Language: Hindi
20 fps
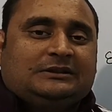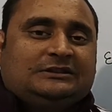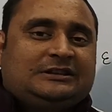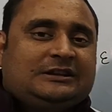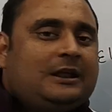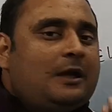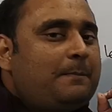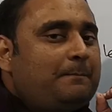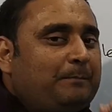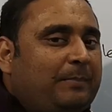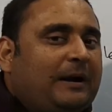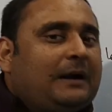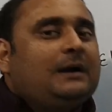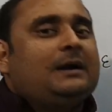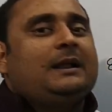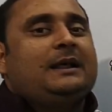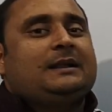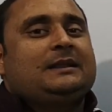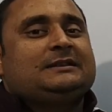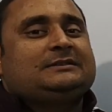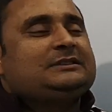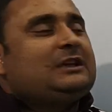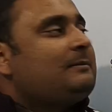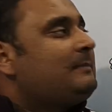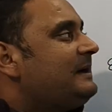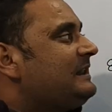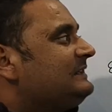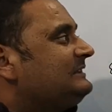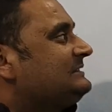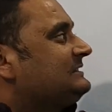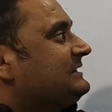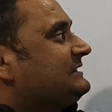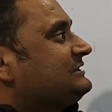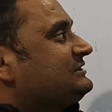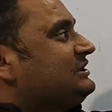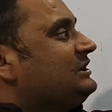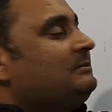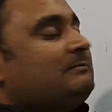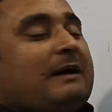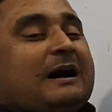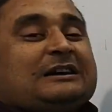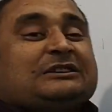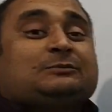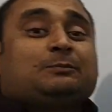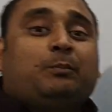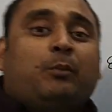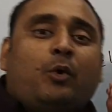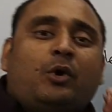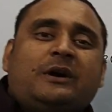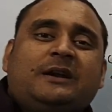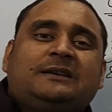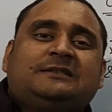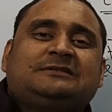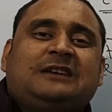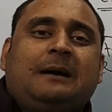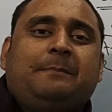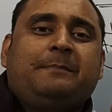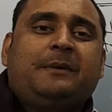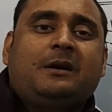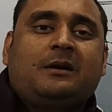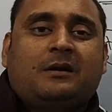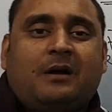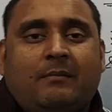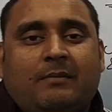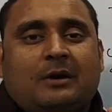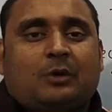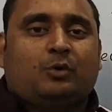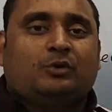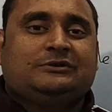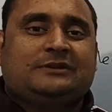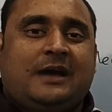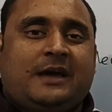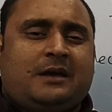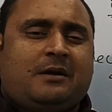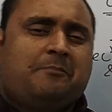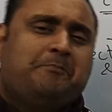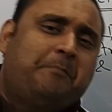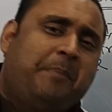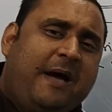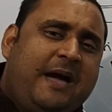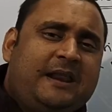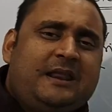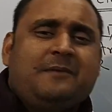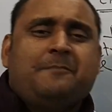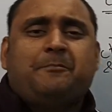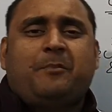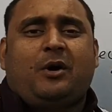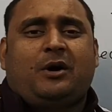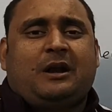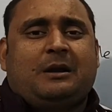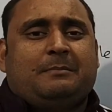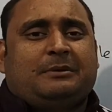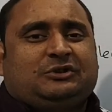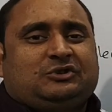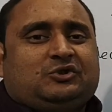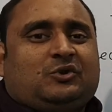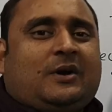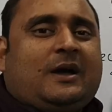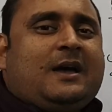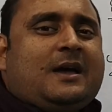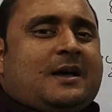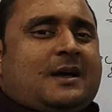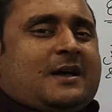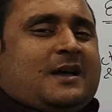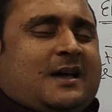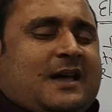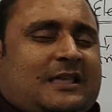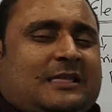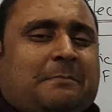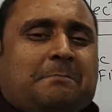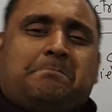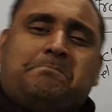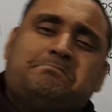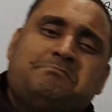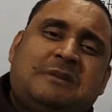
जिन्हें पढ़ लेने से हमारे 16 मार्क्स बोर्ड एग्जाम में कवर हो जाएंगे वेरी इंपॉर्टेंट बच्चों हैं एकदम